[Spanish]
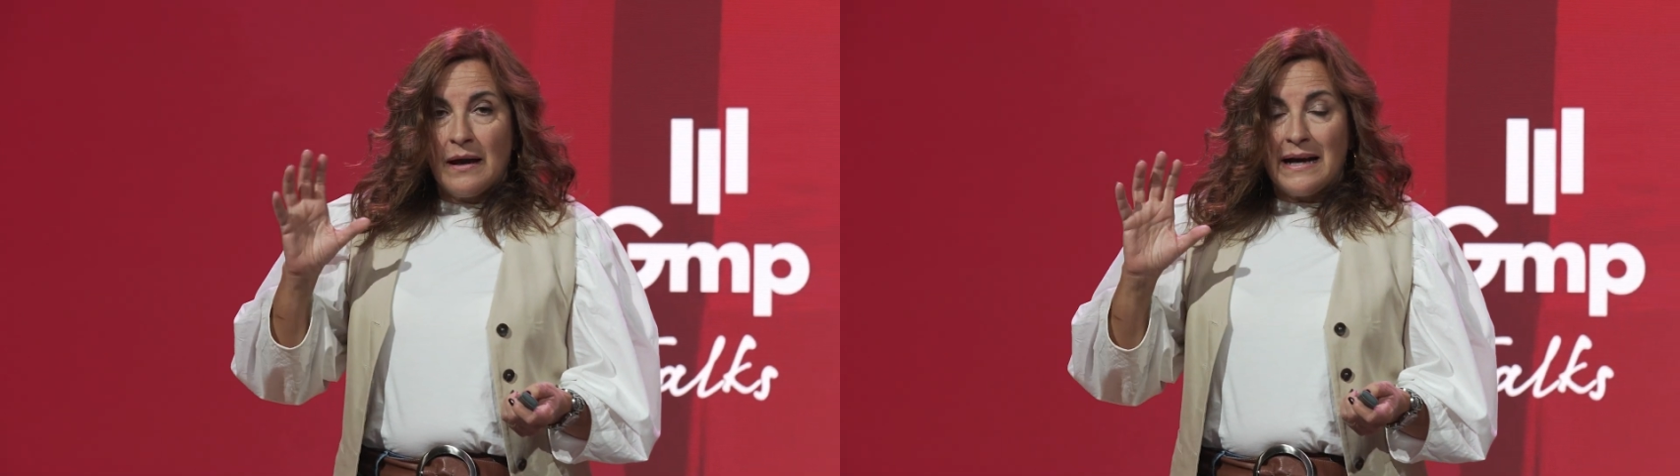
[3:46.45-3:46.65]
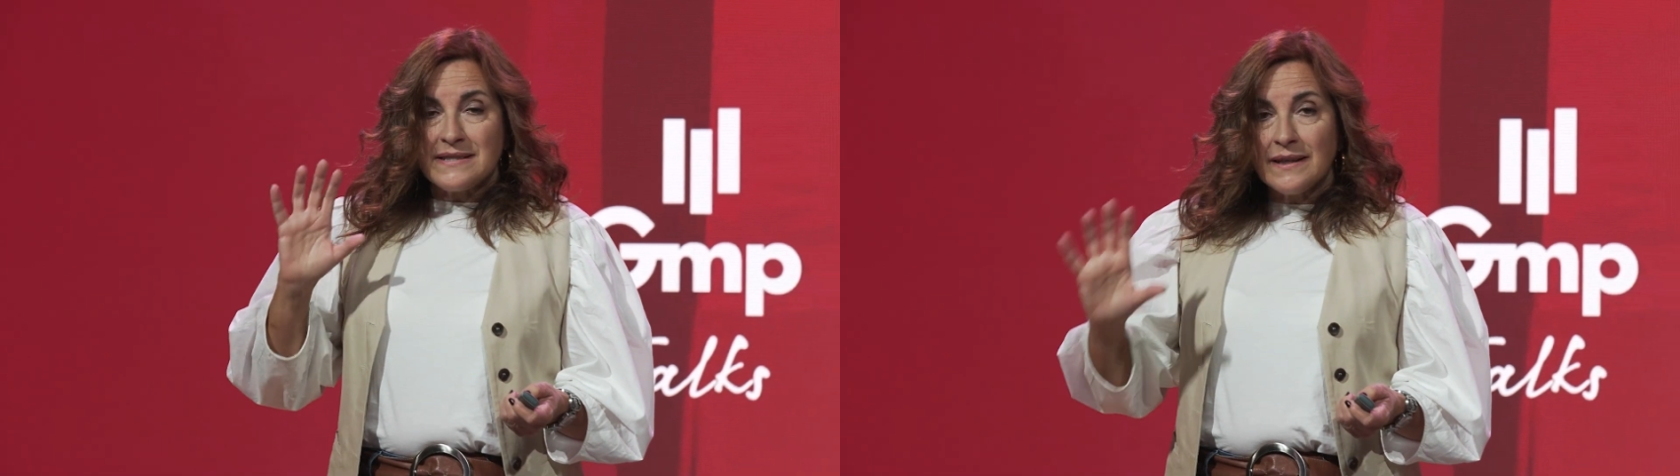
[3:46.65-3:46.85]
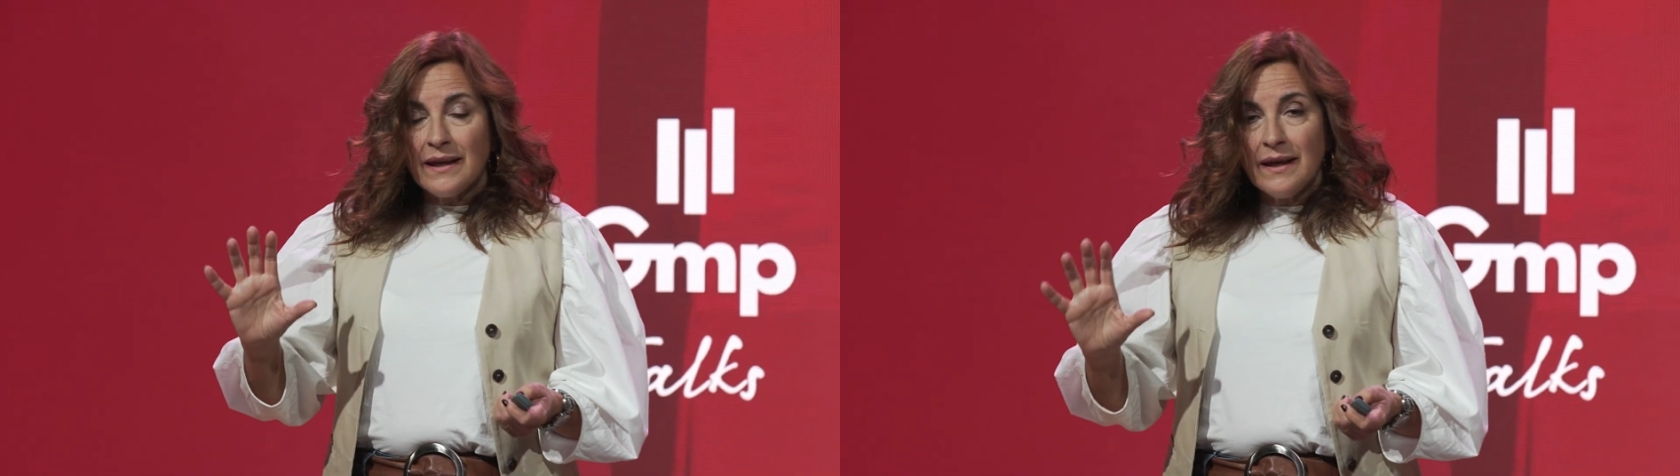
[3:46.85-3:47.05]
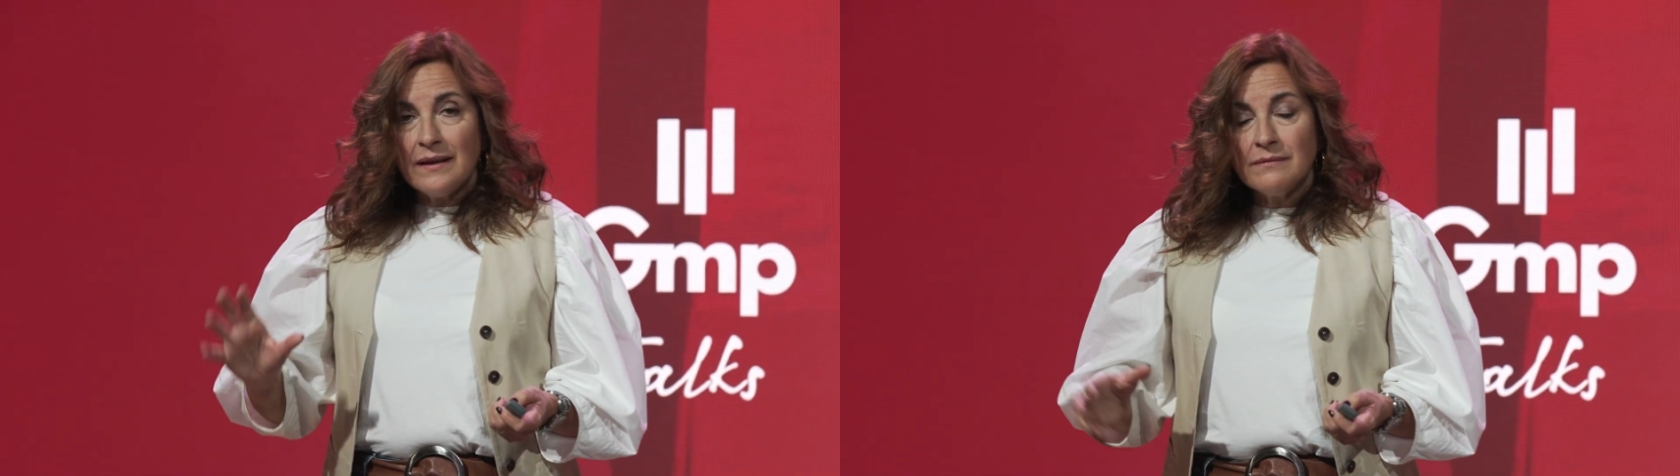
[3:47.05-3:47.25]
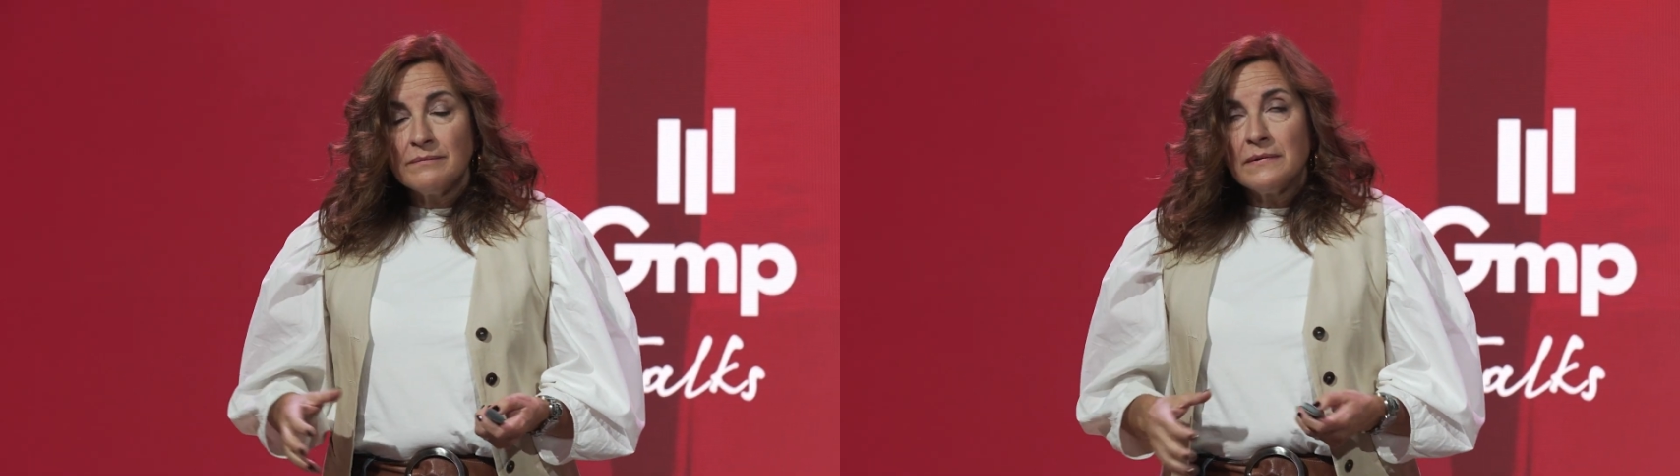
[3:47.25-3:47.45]
Así que,
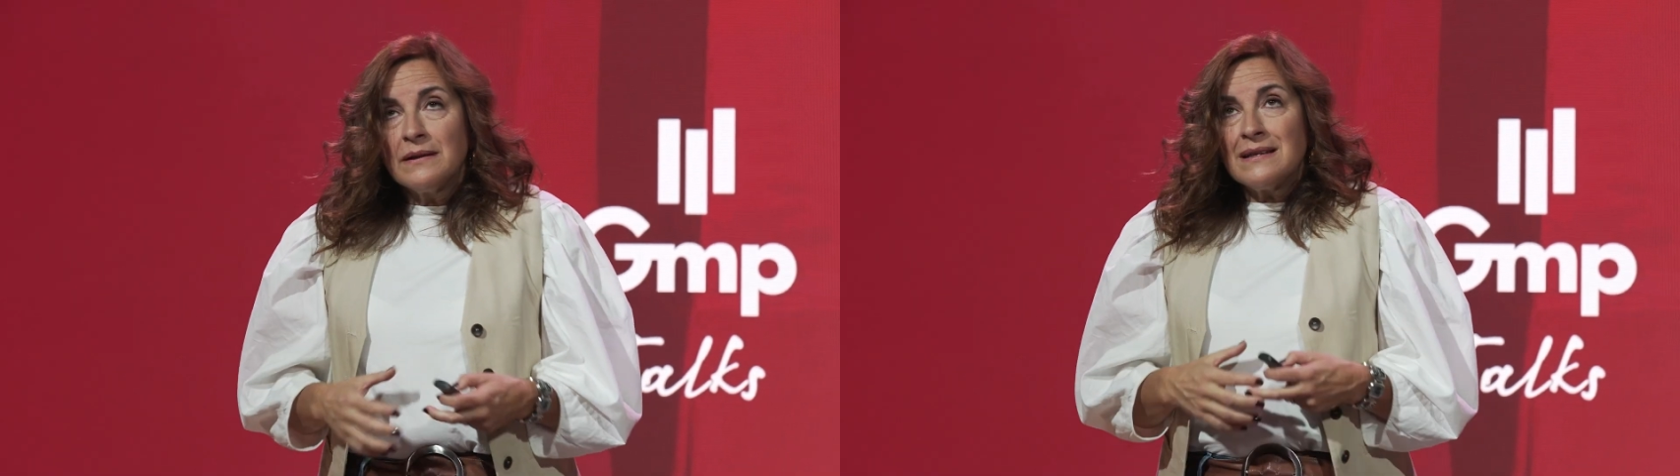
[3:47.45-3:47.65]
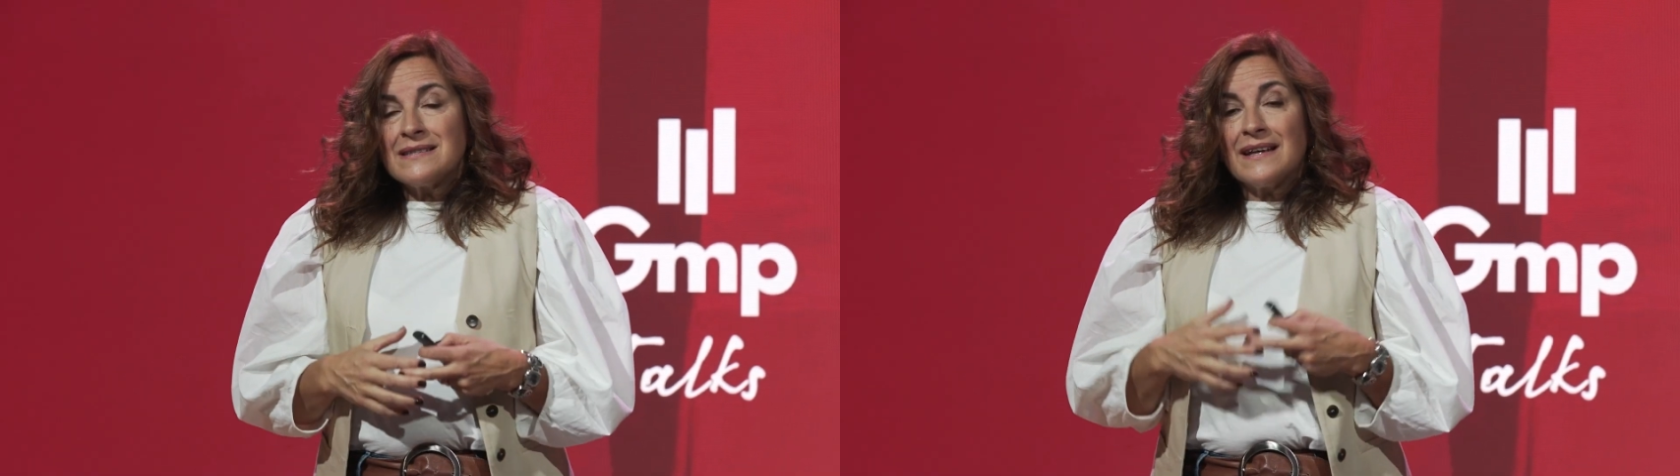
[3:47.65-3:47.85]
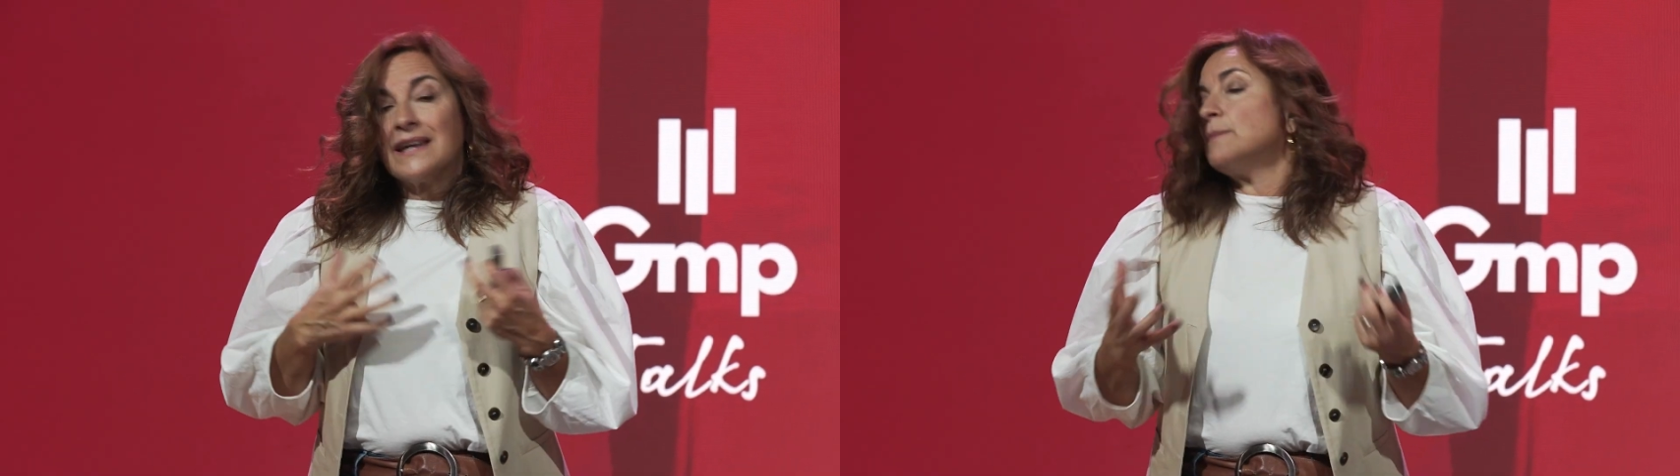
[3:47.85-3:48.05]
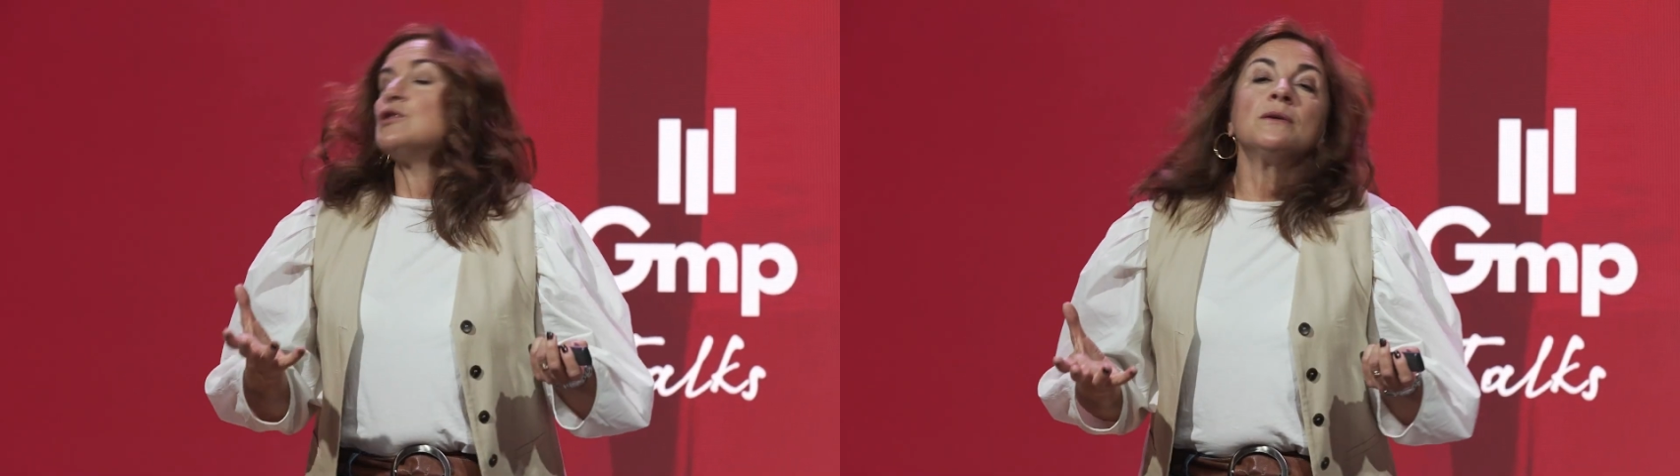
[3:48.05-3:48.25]
si queremos